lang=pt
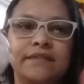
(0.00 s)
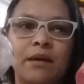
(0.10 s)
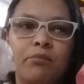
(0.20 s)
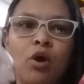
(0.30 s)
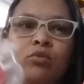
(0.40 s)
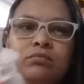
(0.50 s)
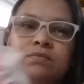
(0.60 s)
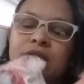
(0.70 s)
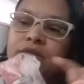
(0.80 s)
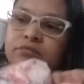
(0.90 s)
tá bom?
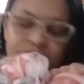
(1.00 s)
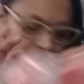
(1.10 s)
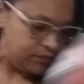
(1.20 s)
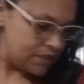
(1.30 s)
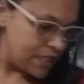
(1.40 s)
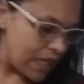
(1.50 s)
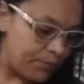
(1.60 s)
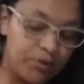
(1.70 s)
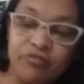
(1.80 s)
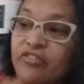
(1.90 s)
Então
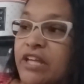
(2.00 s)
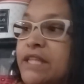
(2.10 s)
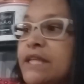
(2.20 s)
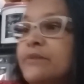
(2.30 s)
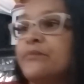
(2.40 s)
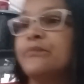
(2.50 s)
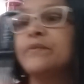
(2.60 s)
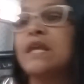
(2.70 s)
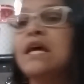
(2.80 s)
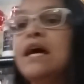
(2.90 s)
aproveita.
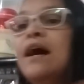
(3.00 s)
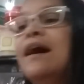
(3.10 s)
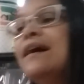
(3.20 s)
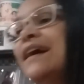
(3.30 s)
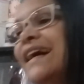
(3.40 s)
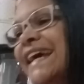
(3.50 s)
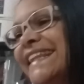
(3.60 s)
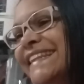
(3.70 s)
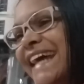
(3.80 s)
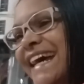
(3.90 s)

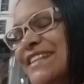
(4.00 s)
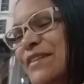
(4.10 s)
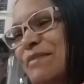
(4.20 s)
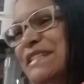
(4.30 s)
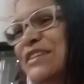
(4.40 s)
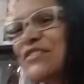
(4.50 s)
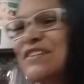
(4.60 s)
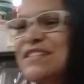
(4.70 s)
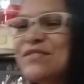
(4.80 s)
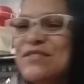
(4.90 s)
Ai, tá, tem bastante
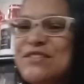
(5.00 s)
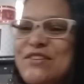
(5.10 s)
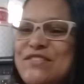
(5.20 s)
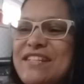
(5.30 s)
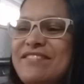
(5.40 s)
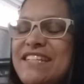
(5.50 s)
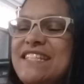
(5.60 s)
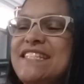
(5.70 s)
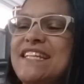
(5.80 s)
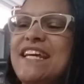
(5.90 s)
coisa do consórcio da
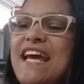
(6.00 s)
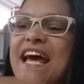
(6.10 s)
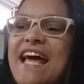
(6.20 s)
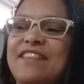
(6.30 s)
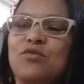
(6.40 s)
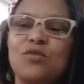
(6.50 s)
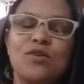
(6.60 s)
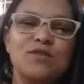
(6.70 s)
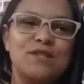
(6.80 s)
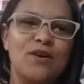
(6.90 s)
Vanessa. Do
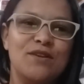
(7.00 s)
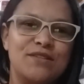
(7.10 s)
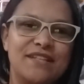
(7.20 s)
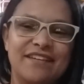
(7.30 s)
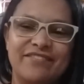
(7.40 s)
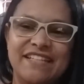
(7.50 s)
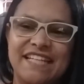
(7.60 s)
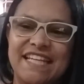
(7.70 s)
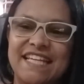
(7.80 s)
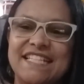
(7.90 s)
consórcio da
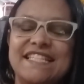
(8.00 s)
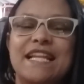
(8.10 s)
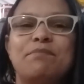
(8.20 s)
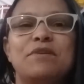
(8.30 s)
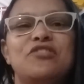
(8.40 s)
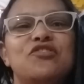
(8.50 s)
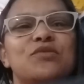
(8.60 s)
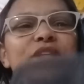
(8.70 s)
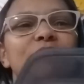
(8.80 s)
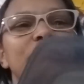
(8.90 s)
Vanessa, ela
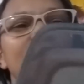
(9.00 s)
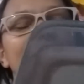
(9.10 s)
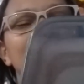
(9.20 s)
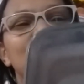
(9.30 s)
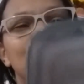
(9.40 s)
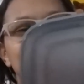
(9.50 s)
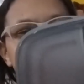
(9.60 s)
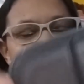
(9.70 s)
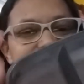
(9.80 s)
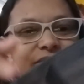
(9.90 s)
pediu também, ó,
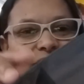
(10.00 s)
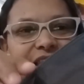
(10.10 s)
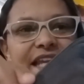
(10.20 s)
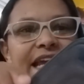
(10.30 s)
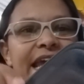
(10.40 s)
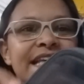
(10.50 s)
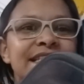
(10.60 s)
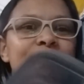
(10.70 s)
essa